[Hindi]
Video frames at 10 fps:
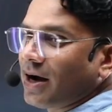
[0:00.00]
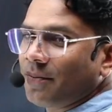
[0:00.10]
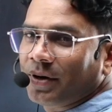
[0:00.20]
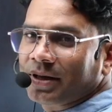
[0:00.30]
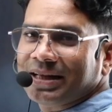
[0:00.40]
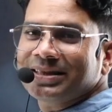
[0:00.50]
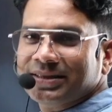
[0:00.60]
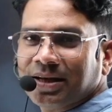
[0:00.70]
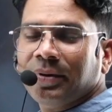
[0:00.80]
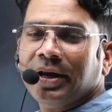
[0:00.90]
करता है
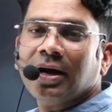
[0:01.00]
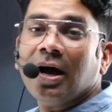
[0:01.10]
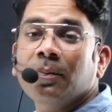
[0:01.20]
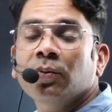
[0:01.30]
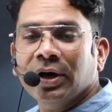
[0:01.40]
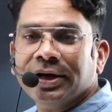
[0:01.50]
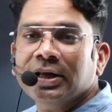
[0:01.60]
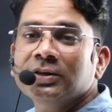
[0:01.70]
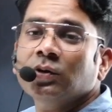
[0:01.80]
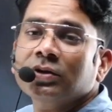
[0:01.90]
जैसा मैंने कहा
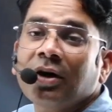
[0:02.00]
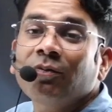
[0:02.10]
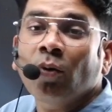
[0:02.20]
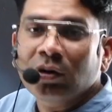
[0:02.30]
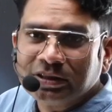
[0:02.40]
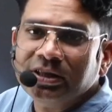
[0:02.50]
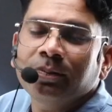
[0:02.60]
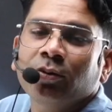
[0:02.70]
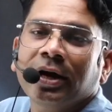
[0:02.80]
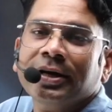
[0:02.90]
बुलेटिन जो होता है मोस्टली
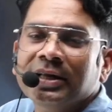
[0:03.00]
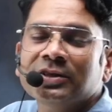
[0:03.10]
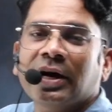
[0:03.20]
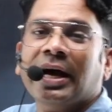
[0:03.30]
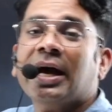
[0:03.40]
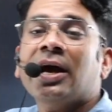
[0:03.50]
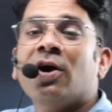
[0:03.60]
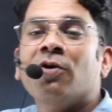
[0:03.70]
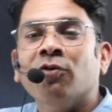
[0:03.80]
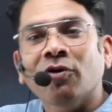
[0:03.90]
बुलेटिन जो है
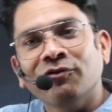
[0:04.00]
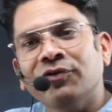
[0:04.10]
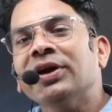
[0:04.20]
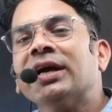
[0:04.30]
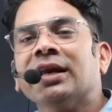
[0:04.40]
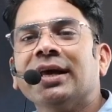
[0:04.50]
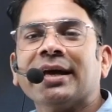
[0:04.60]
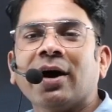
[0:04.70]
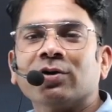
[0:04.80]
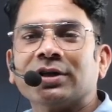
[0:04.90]
वो वीकली
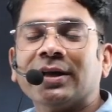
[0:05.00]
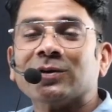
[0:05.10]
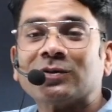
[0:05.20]
क्या होते हैं दोस्तों